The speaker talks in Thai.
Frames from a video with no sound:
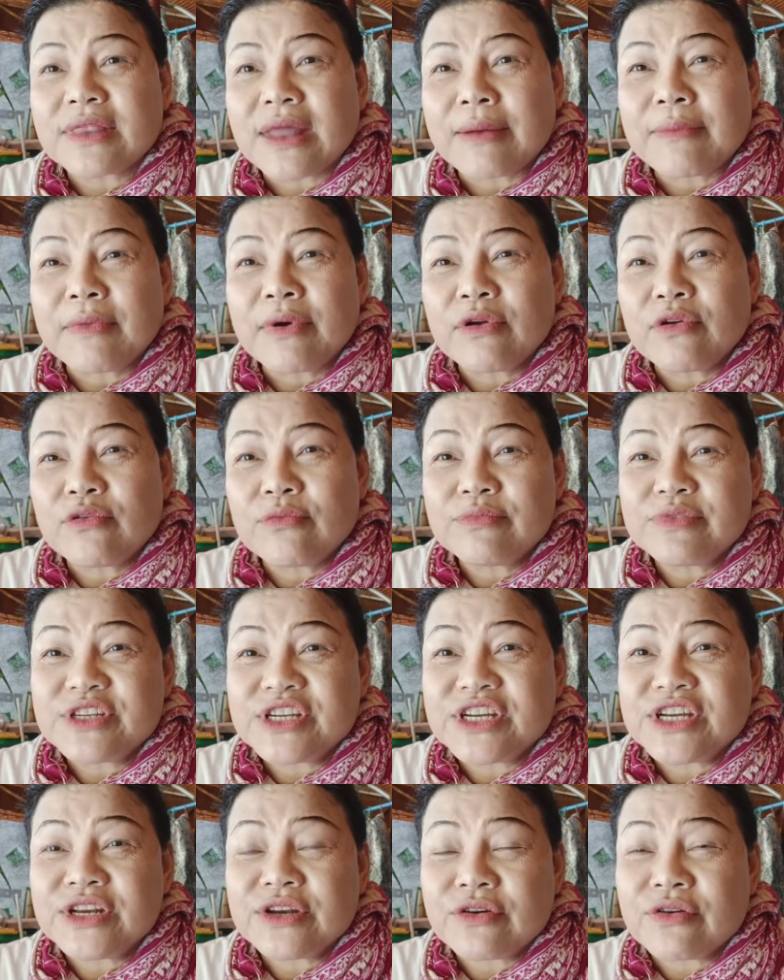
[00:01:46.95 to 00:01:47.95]
ตำขนม
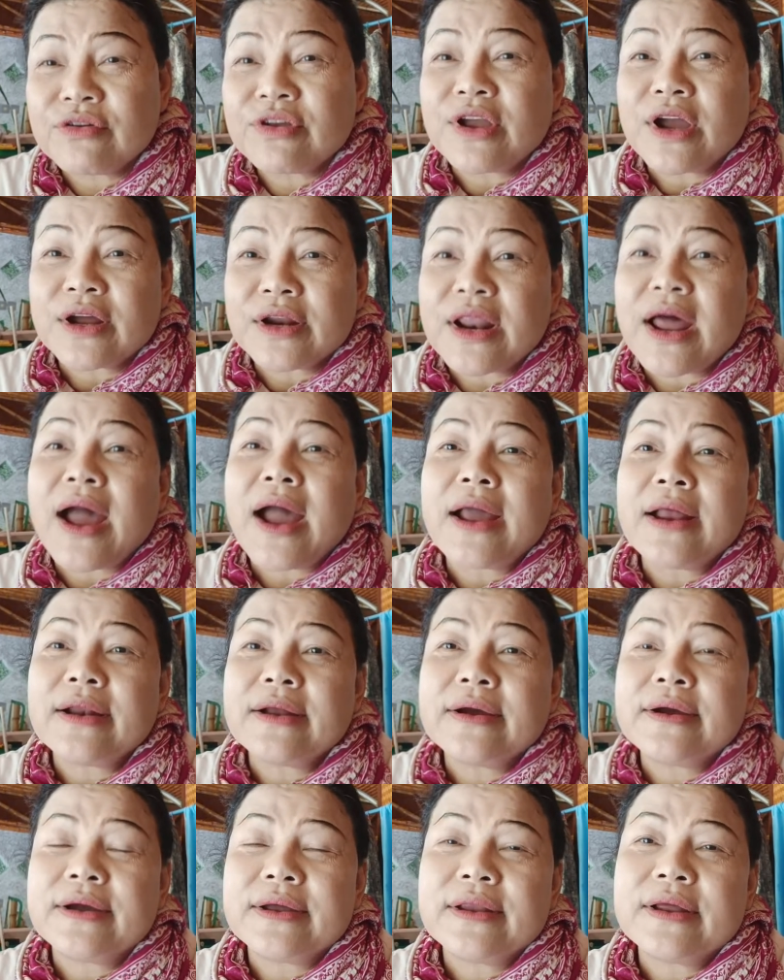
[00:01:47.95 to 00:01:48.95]
จีนก็ยังได้เล
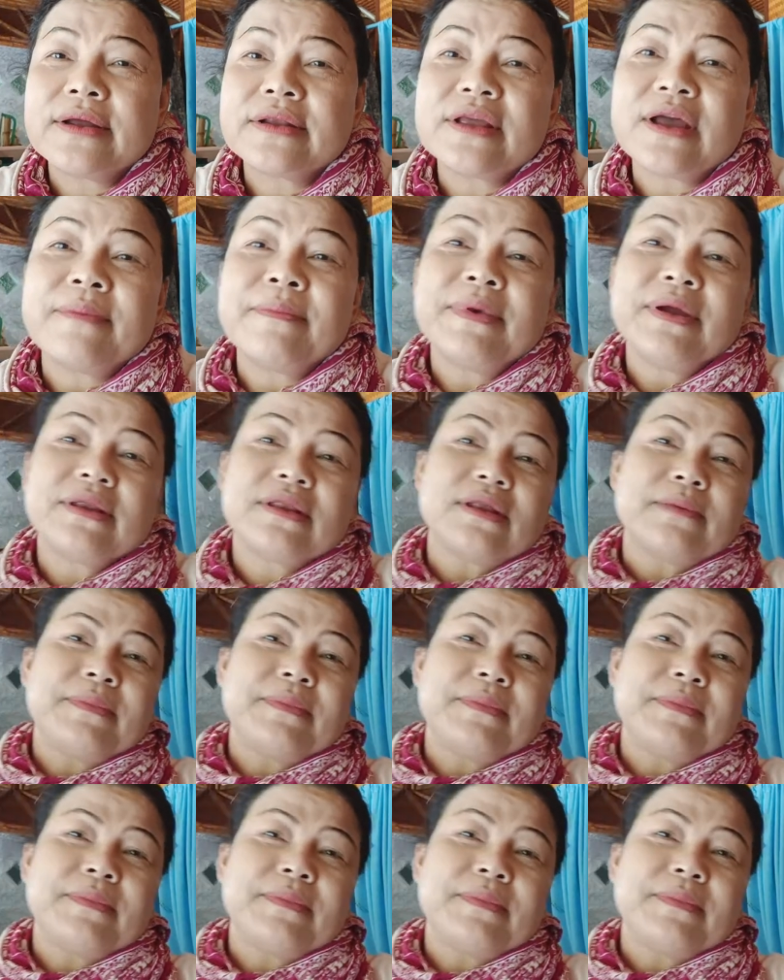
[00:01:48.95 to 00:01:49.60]
ยนะถ้าไม่